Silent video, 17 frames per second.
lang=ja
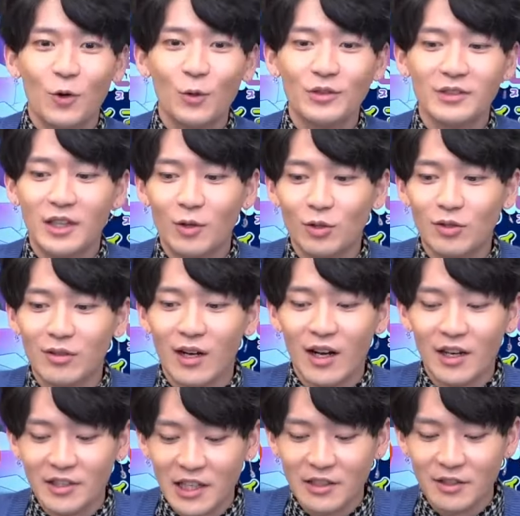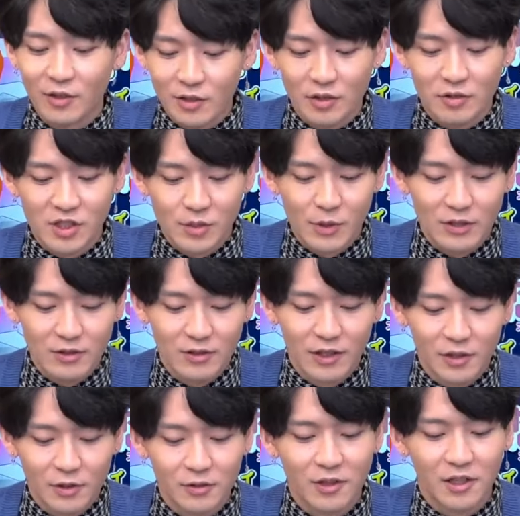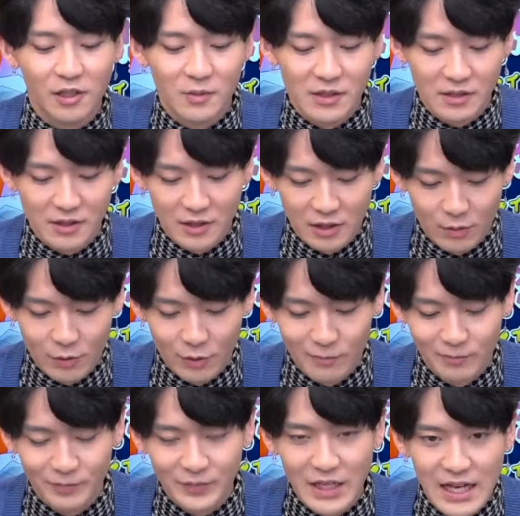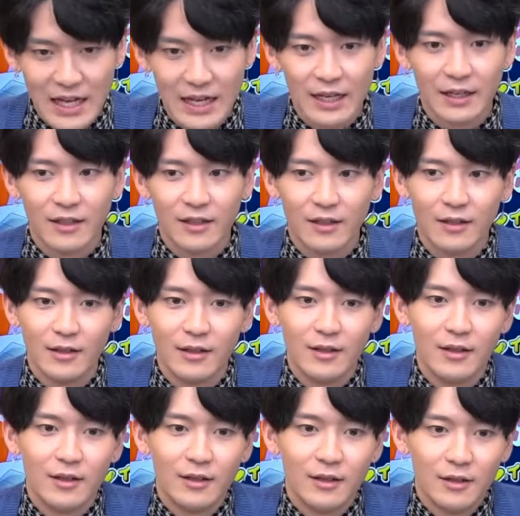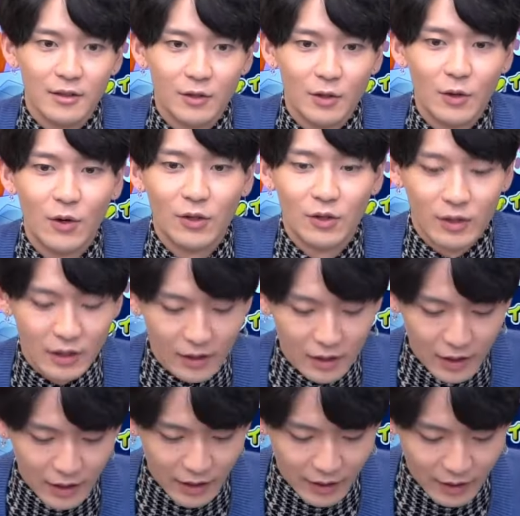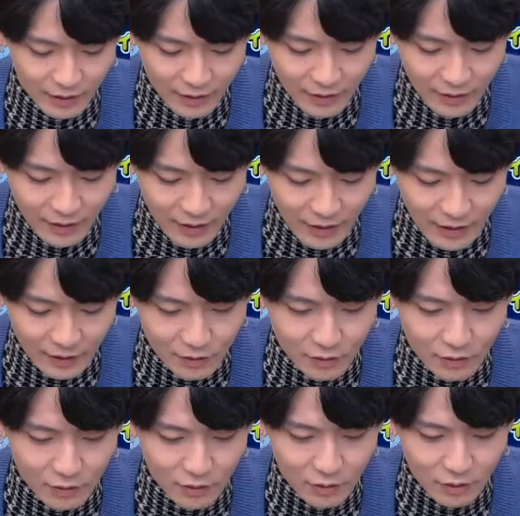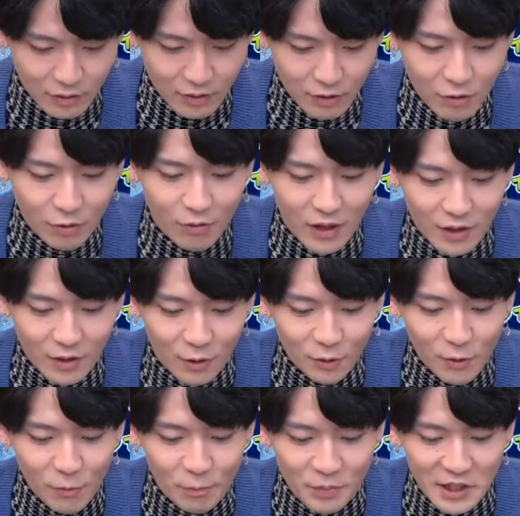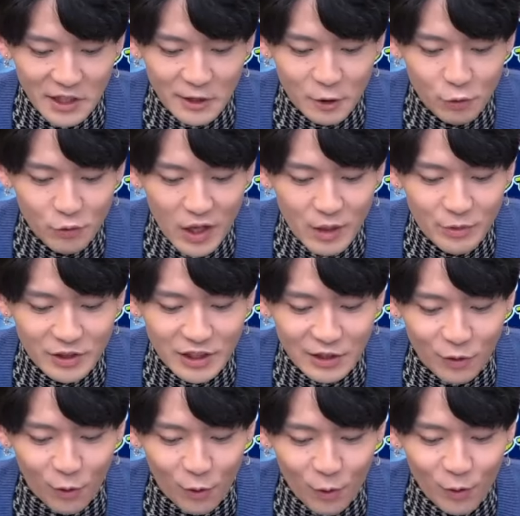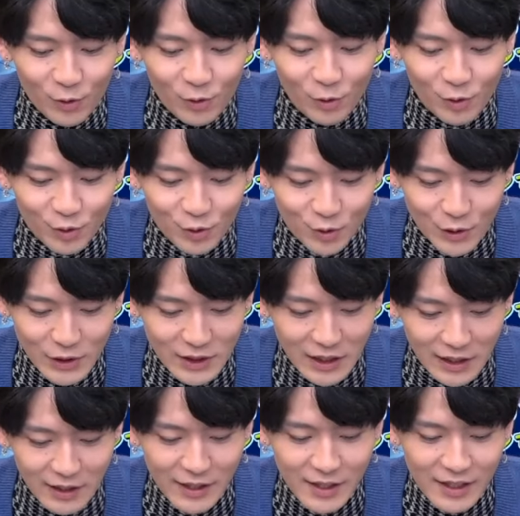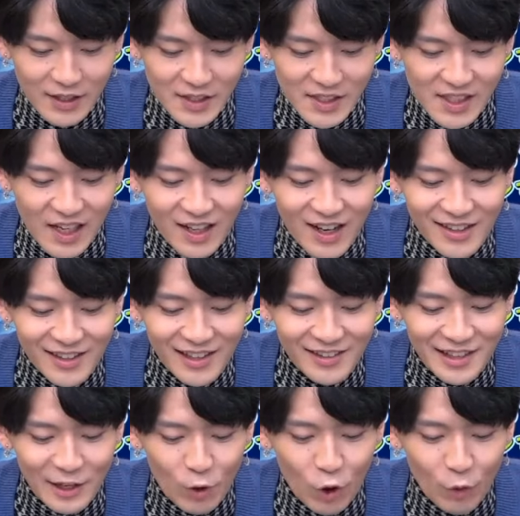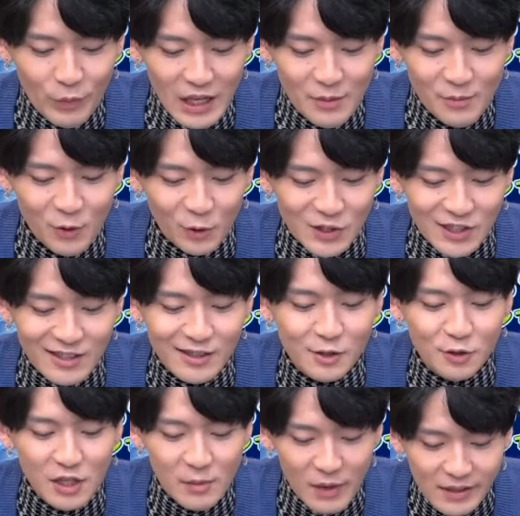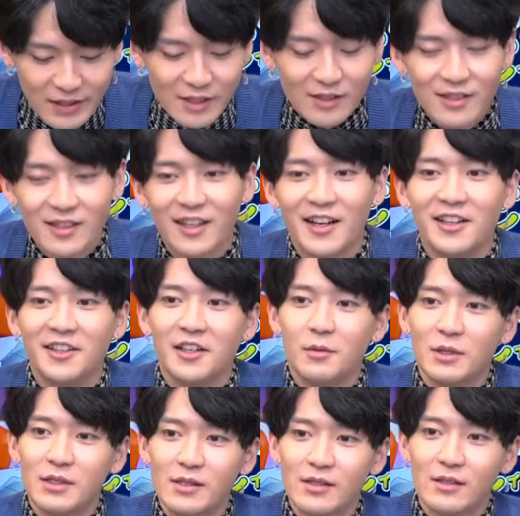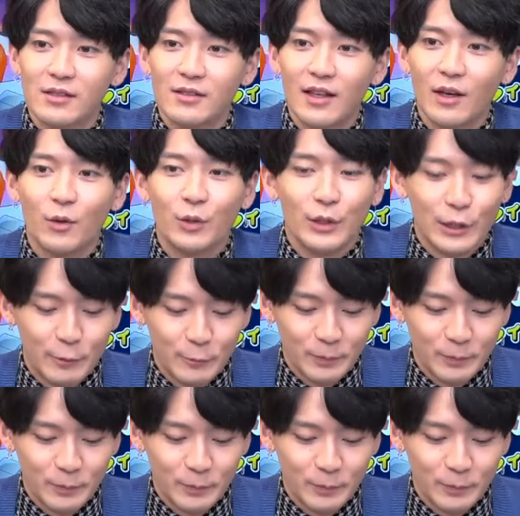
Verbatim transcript: こんなことがありえるのっていう字幕がよくありますけれどもはいということでねあのー、今日はこのビッグウェーブに乗ろうということで坂田猫ミームを作りますって書いてあります台本に。